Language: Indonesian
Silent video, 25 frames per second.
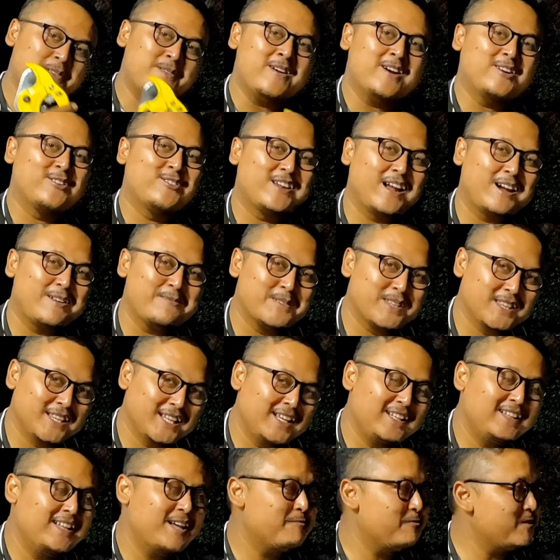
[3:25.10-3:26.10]
memang kurang
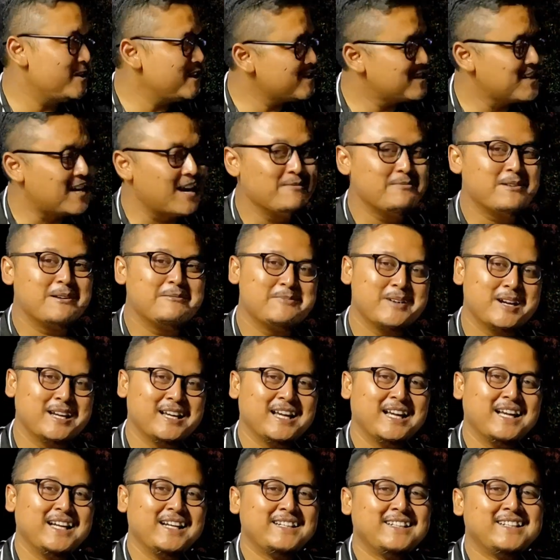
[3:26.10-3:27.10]
penting tapi nggak apa-apa
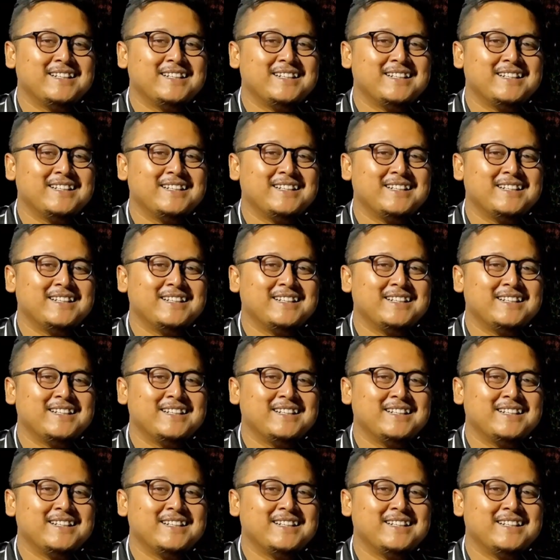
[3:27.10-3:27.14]
ya